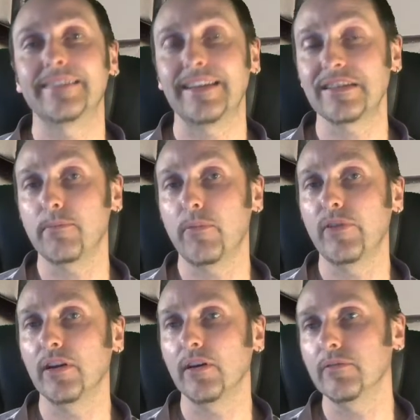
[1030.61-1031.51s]
Das ist aber
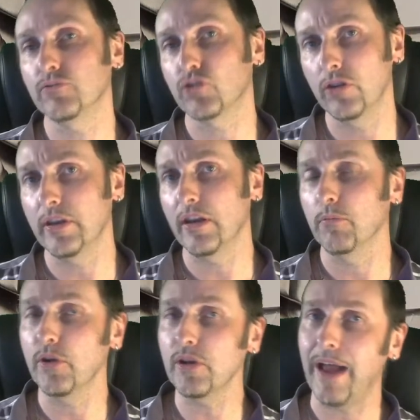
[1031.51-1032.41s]
wieder schon eher
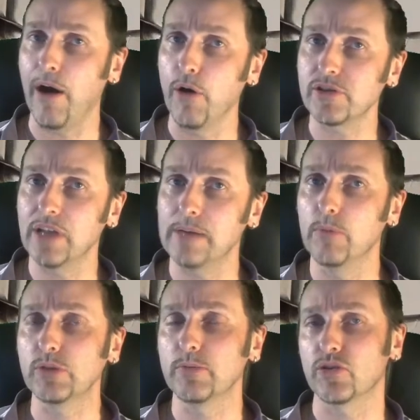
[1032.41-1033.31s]
ne, eine Ausnahme,
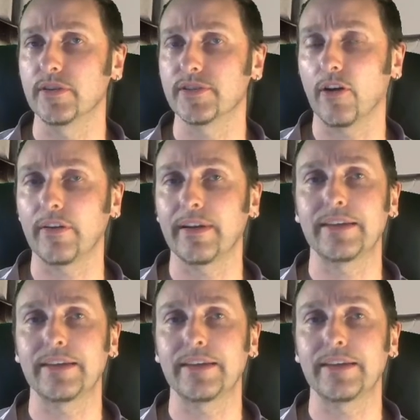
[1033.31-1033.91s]
muss man schon sagen.